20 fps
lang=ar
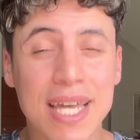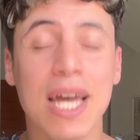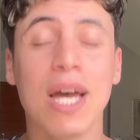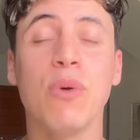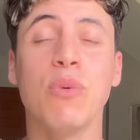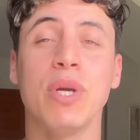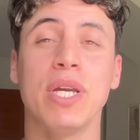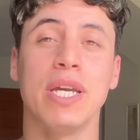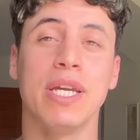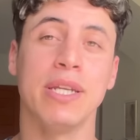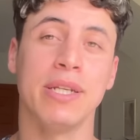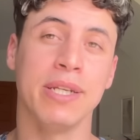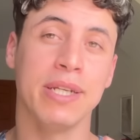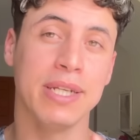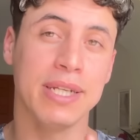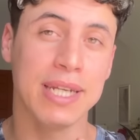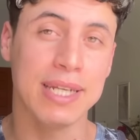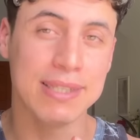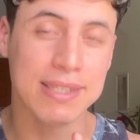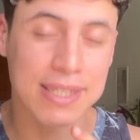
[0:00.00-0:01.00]
قوي ان
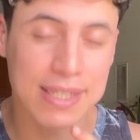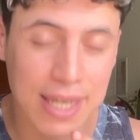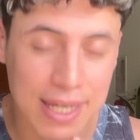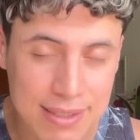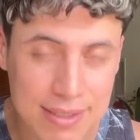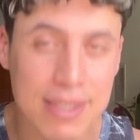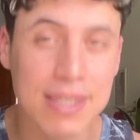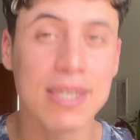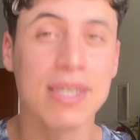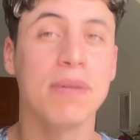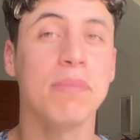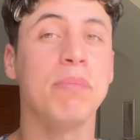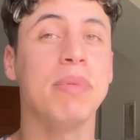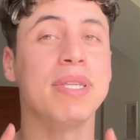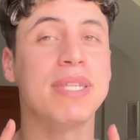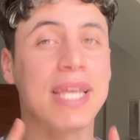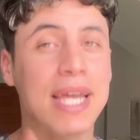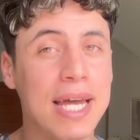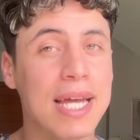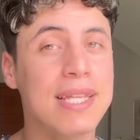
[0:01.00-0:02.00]
النتيجه دي
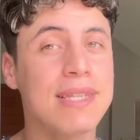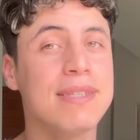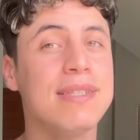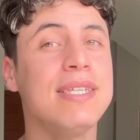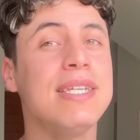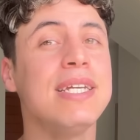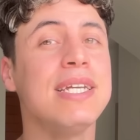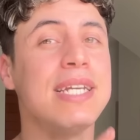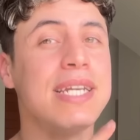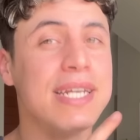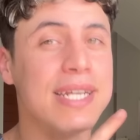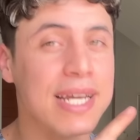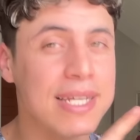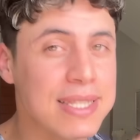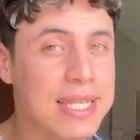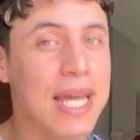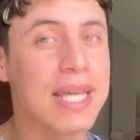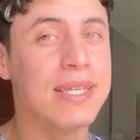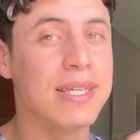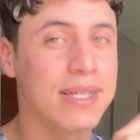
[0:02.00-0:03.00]
بتادي
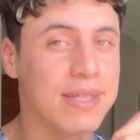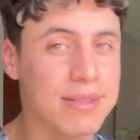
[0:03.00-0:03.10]
للنتائج